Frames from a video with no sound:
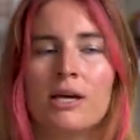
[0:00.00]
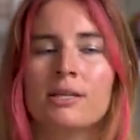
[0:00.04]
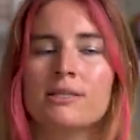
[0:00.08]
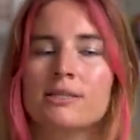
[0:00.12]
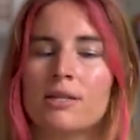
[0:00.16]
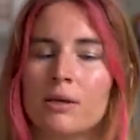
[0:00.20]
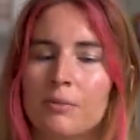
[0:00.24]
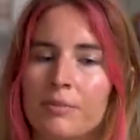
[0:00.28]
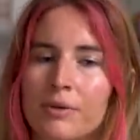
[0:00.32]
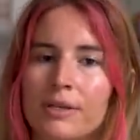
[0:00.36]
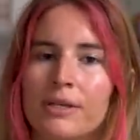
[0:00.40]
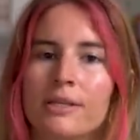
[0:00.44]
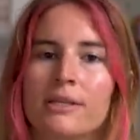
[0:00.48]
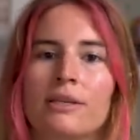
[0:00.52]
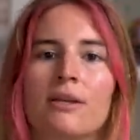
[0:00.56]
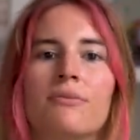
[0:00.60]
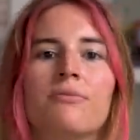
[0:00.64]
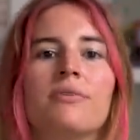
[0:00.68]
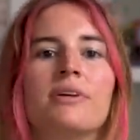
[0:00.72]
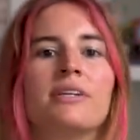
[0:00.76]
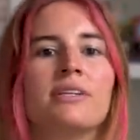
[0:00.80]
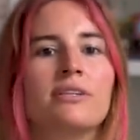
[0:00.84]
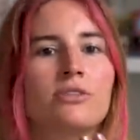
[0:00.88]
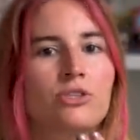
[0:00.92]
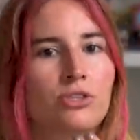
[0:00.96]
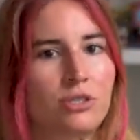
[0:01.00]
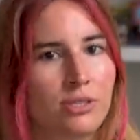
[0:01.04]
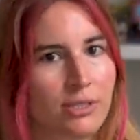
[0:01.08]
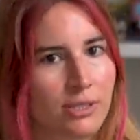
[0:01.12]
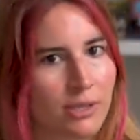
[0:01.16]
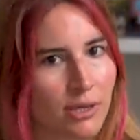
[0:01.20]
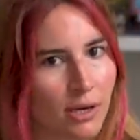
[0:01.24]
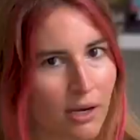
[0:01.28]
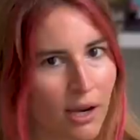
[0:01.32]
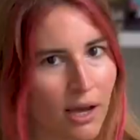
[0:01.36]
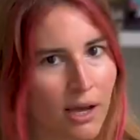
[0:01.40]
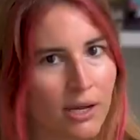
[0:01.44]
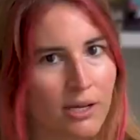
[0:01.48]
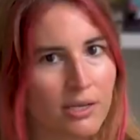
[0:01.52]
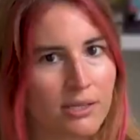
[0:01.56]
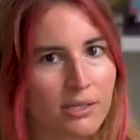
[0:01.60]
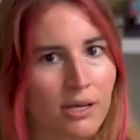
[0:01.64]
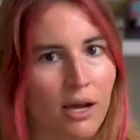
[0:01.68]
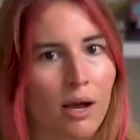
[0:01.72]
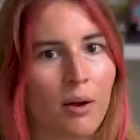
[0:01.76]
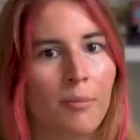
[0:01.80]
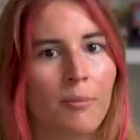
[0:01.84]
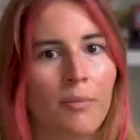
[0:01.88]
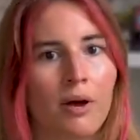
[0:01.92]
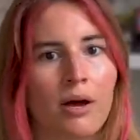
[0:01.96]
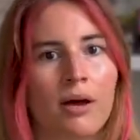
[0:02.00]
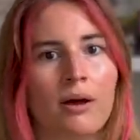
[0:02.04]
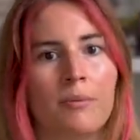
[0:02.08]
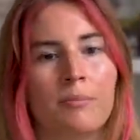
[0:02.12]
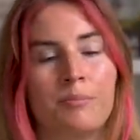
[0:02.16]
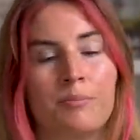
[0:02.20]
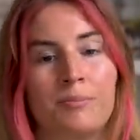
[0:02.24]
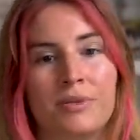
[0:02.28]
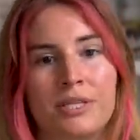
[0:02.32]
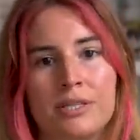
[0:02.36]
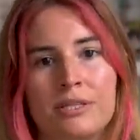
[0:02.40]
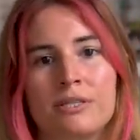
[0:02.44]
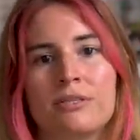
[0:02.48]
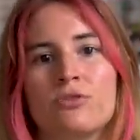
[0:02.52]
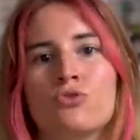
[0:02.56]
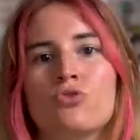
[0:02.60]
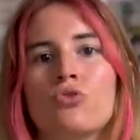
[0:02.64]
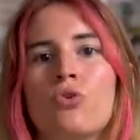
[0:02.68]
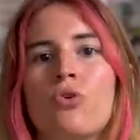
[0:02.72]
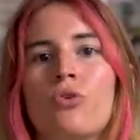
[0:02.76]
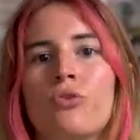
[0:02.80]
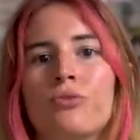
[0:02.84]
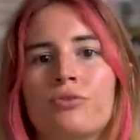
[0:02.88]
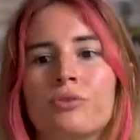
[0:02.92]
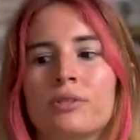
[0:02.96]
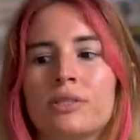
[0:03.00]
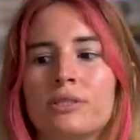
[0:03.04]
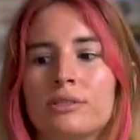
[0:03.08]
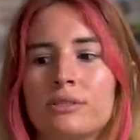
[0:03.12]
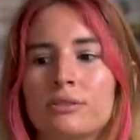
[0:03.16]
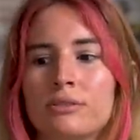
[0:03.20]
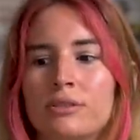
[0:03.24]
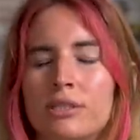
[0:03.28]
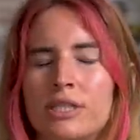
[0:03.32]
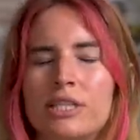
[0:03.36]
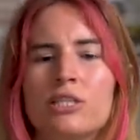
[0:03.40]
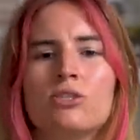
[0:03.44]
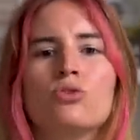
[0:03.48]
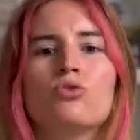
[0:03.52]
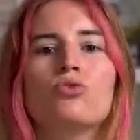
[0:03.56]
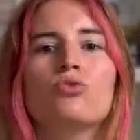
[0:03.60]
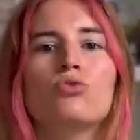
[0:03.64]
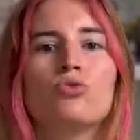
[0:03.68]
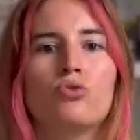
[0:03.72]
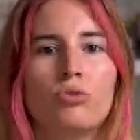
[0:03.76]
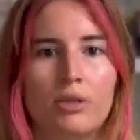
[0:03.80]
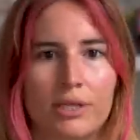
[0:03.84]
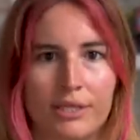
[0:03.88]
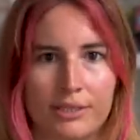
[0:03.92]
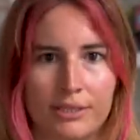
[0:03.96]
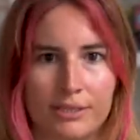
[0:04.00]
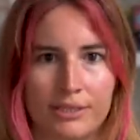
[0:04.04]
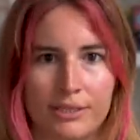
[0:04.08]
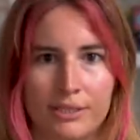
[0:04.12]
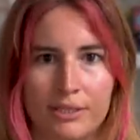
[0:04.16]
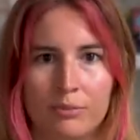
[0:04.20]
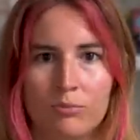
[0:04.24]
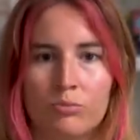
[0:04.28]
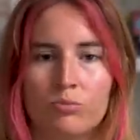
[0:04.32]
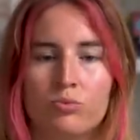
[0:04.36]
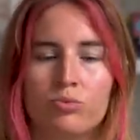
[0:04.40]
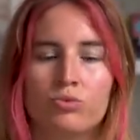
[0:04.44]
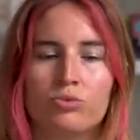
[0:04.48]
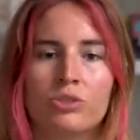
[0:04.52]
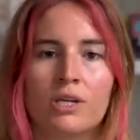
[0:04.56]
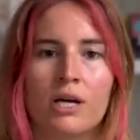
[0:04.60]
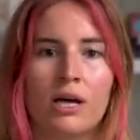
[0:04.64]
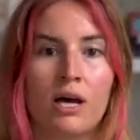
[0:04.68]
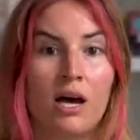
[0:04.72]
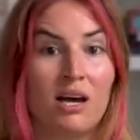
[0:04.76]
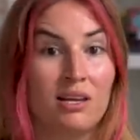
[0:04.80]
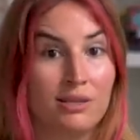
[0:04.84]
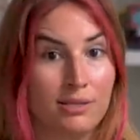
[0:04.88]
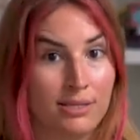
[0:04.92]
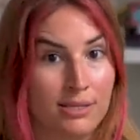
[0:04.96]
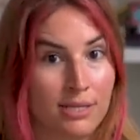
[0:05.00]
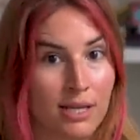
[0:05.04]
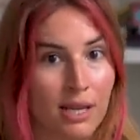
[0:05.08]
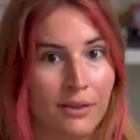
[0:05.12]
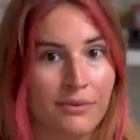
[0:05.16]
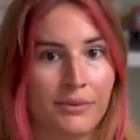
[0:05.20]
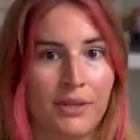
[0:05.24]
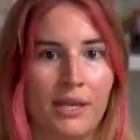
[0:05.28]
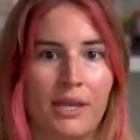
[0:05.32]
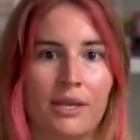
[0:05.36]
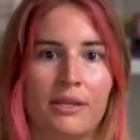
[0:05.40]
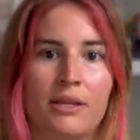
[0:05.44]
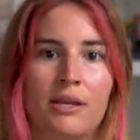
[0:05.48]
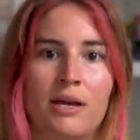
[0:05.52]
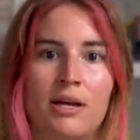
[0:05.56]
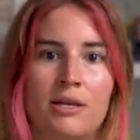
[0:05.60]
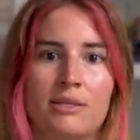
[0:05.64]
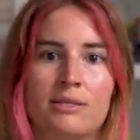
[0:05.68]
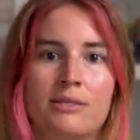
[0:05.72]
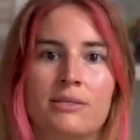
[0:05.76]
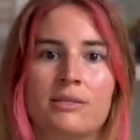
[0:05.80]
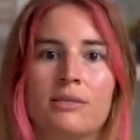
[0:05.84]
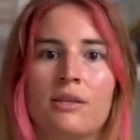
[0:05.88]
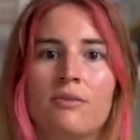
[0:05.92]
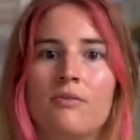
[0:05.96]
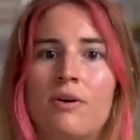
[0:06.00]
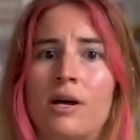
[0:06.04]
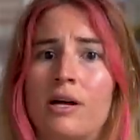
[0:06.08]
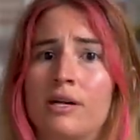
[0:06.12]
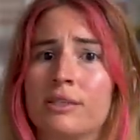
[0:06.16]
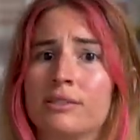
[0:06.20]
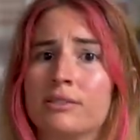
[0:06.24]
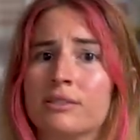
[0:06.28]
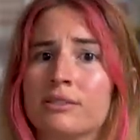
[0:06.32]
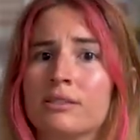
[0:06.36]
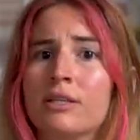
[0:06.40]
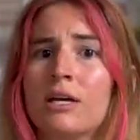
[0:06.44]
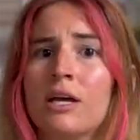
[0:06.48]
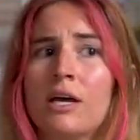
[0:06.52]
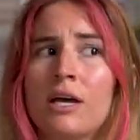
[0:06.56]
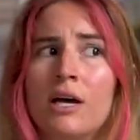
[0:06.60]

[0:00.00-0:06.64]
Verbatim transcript: Tabii ki de vericidirler ama birinci onların içgüdüleri diyeyim. Bu da aslan DNA'sında vardır.